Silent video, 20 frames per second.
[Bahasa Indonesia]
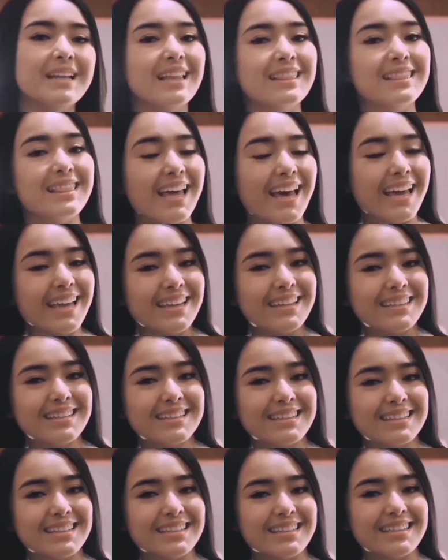Dan like,
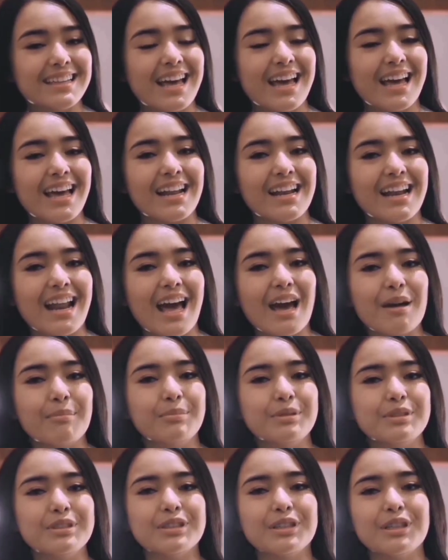dan
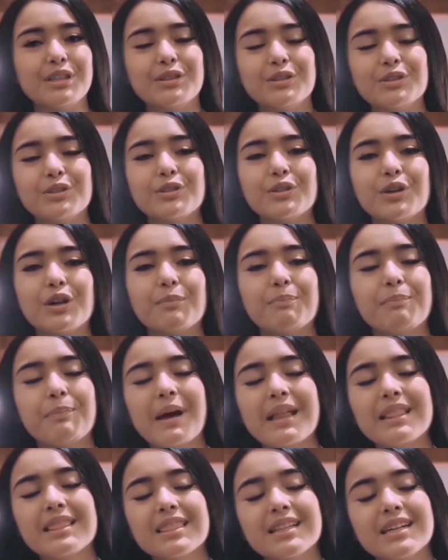abis itu
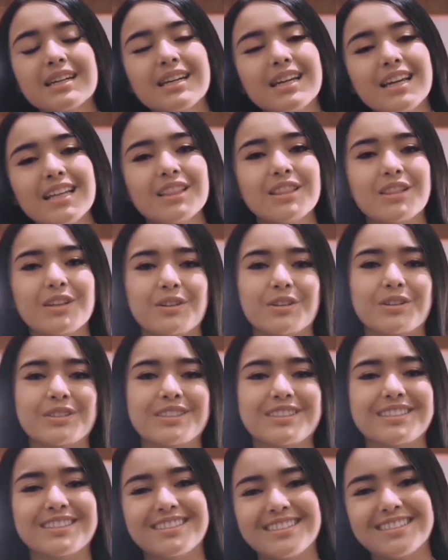pantengin
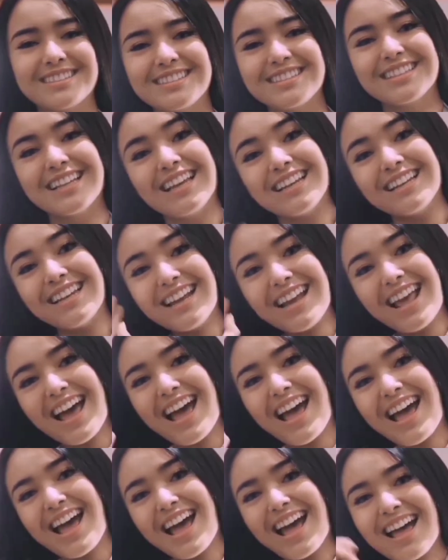terus.
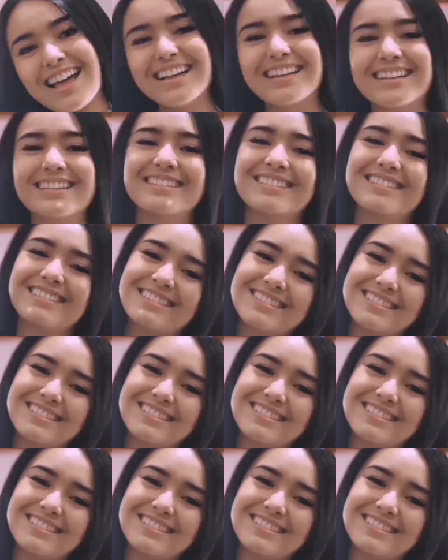Dadah!